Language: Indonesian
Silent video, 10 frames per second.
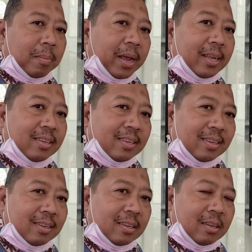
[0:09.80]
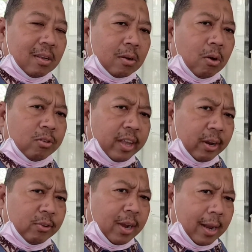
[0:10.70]
Pak Is, kok
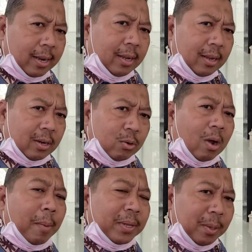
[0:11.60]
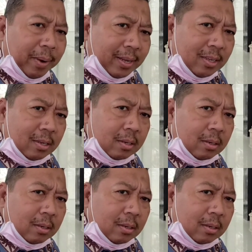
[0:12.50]
serius sekali? Doa apa sih Pak Is?